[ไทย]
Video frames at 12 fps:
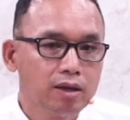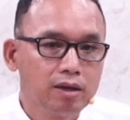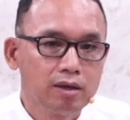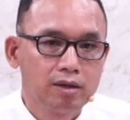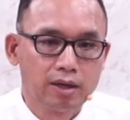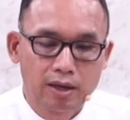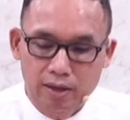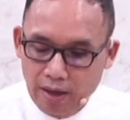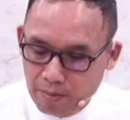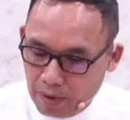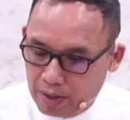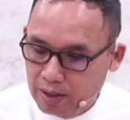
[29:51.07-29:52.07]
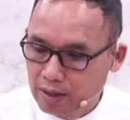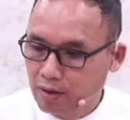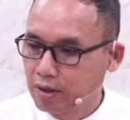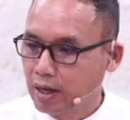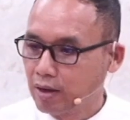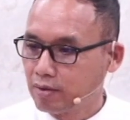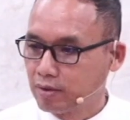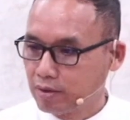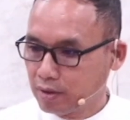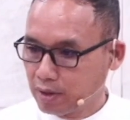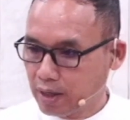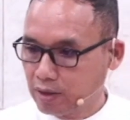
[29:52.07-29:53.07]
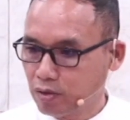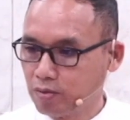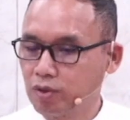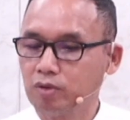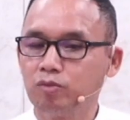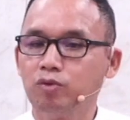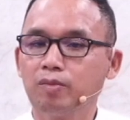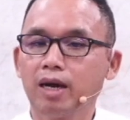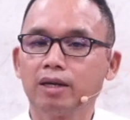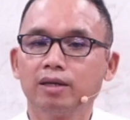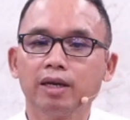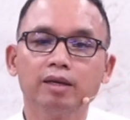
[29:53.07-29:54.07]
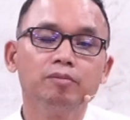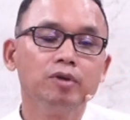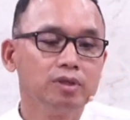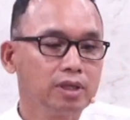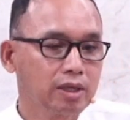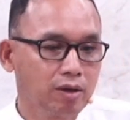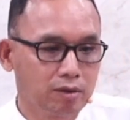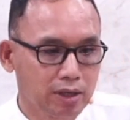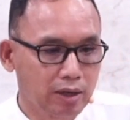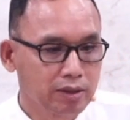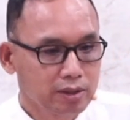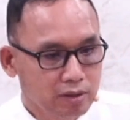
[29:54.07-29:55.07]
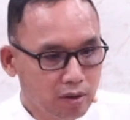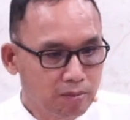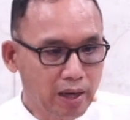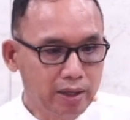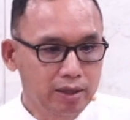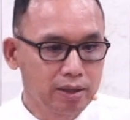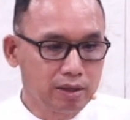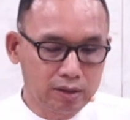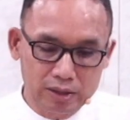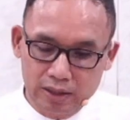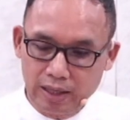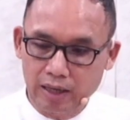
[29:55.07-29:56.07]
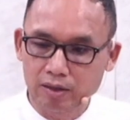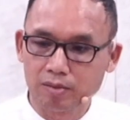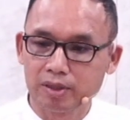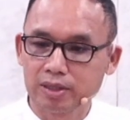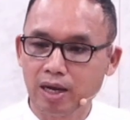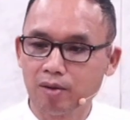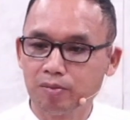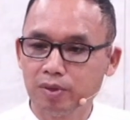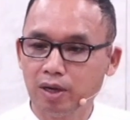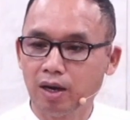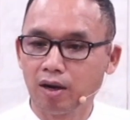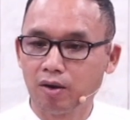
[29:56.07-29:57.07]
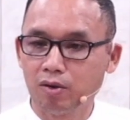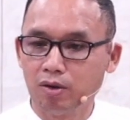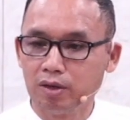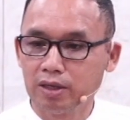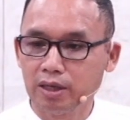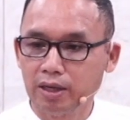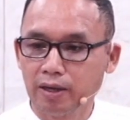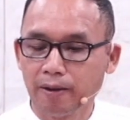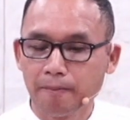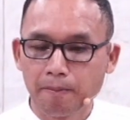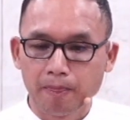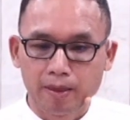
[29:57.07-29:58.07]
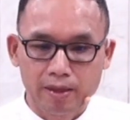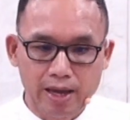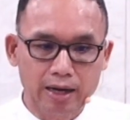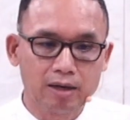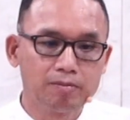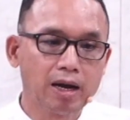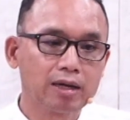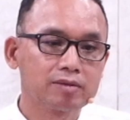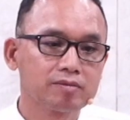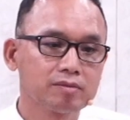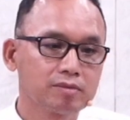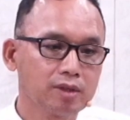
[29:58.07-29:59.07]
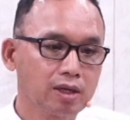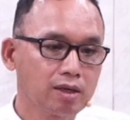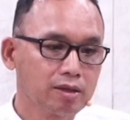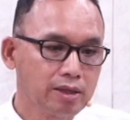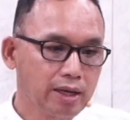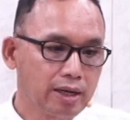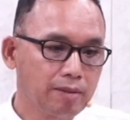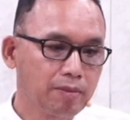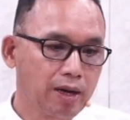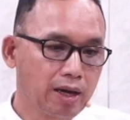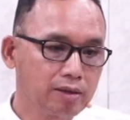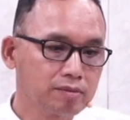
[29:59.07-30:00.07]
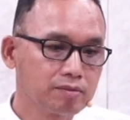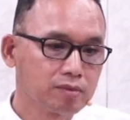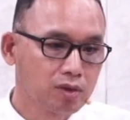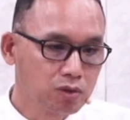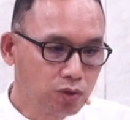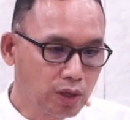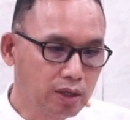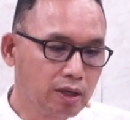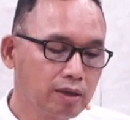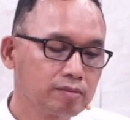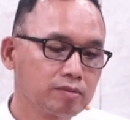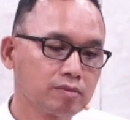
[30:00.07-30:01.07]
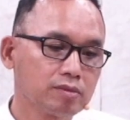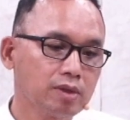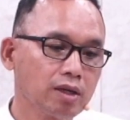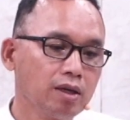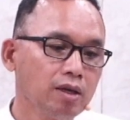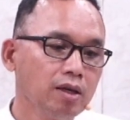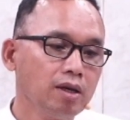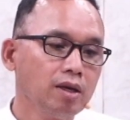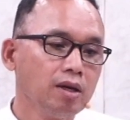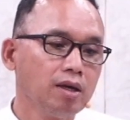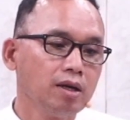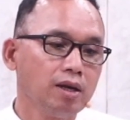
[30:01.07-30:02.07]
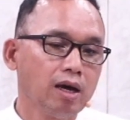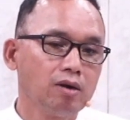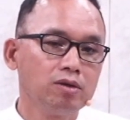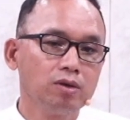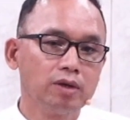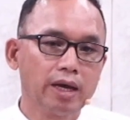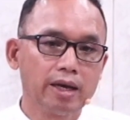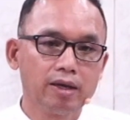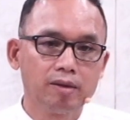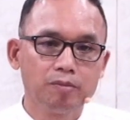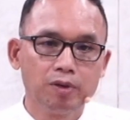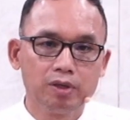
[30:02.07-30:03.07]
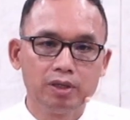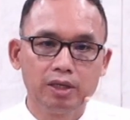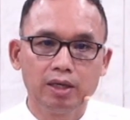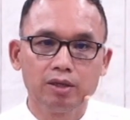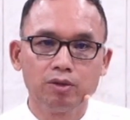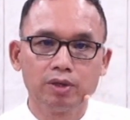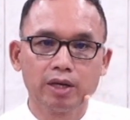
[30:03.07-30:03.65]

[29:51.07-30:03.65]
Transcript: นะในประเทศของเรารือในชุมชนหมู่บ้านในพื้นที่ของเราอีกต่อไป เราที่ฐานต่อพระเจ้าเพื่อคนที่ยากลำบากได้รับการช่วยเหลือ เราอยู่ในพื้นที่อยู่ใน